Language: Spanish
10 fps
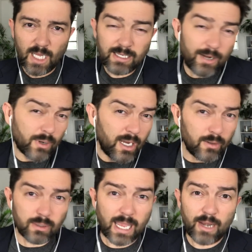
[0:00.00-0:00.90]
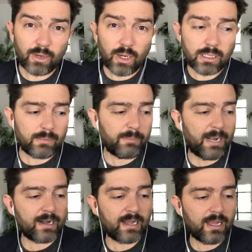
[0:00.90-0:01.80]
ya no quiero, o sea, ya no quiero saber
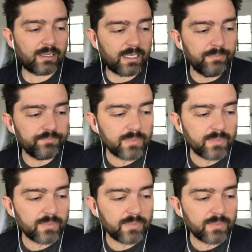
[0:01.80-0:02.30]
para nada de ti.